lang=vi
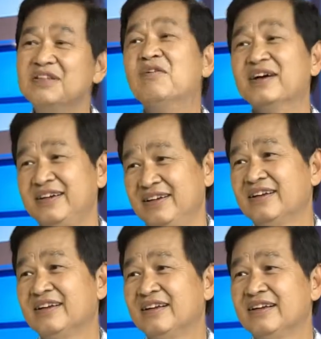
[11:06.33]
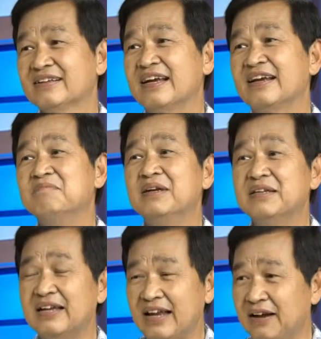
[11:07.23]
như Hoa Kỳ. Thành ra
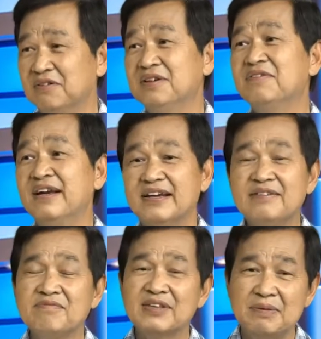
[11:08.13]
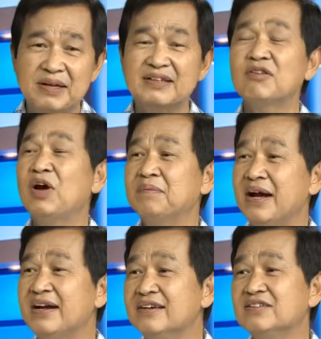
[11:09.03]
mình hiểu như vậy đó thì mình sẽ thoải
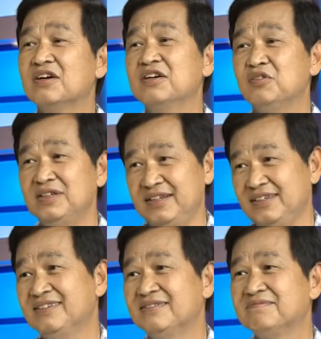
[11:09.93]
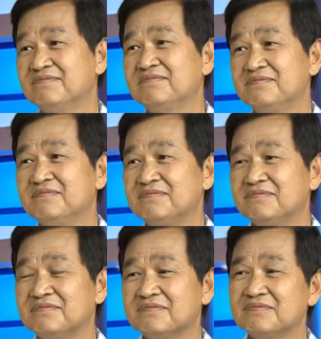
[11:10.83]
mái hơn cho cái chuyến đi.
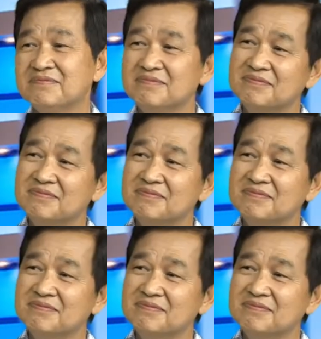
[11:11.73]
Và một trong